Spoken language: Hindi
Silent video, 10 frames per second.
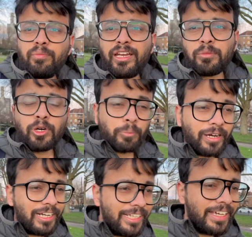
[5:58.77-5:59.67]
मैंने बुक
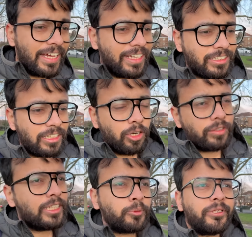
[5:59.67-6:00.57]
पढ़ ली है
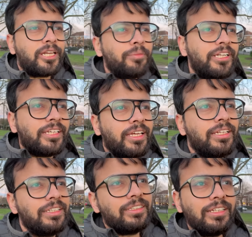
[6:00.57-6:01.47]
अराउंड दस पंद्रह मिनट के
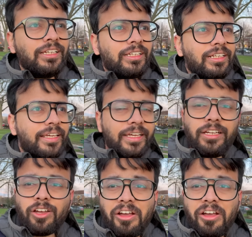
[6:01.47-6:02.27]
लिए